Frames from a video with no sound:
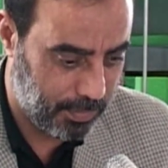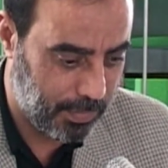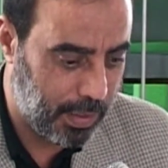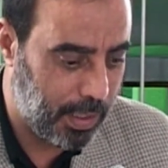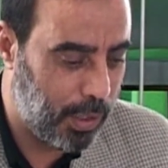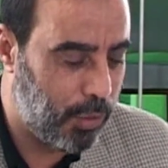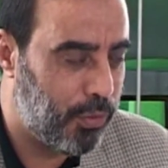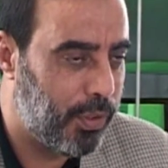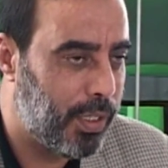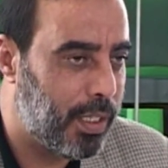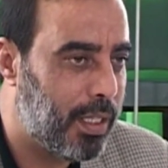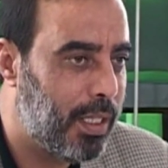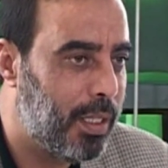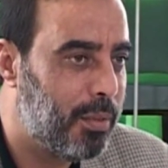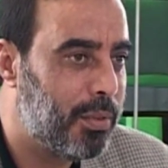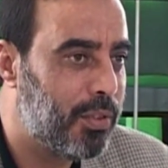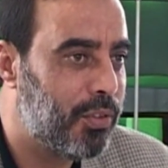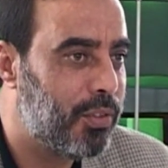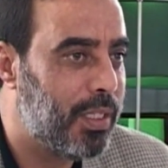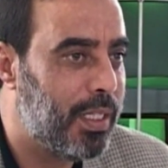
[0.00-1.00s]
Auf
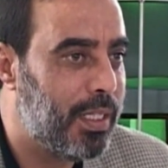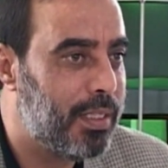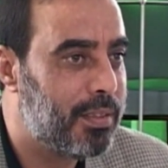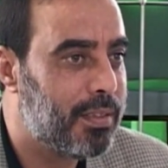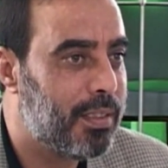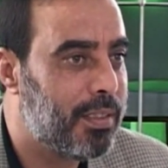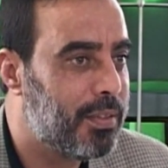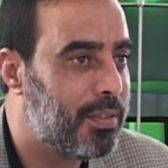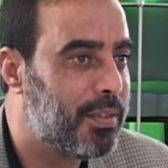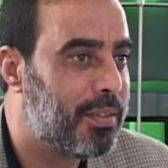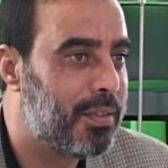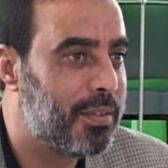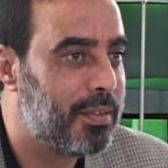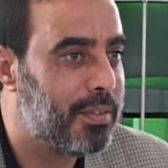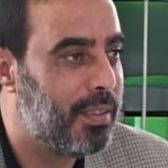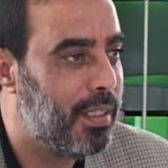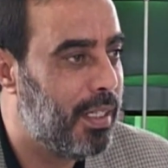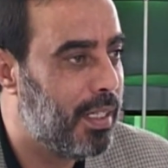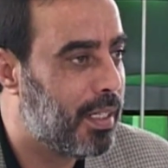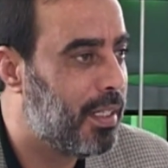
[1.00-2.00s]
Arabisch heißt das
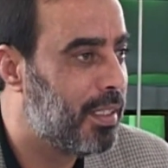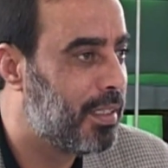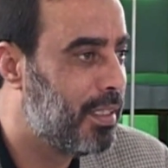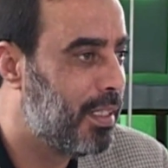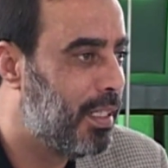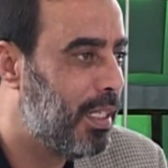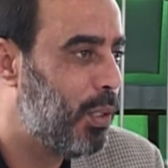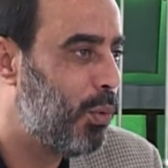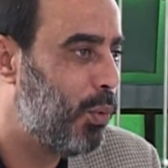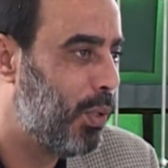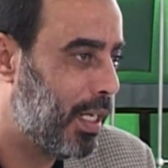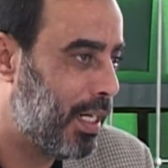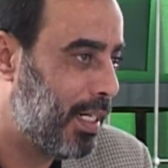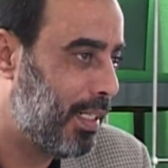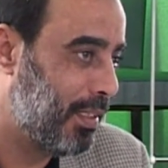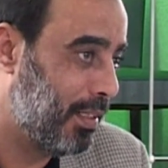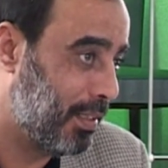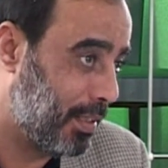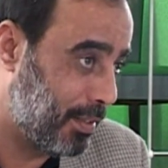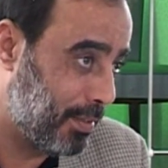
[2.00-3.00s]
Al-Qada
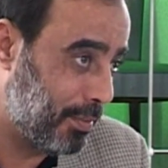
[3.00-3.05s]
wal-Qadar.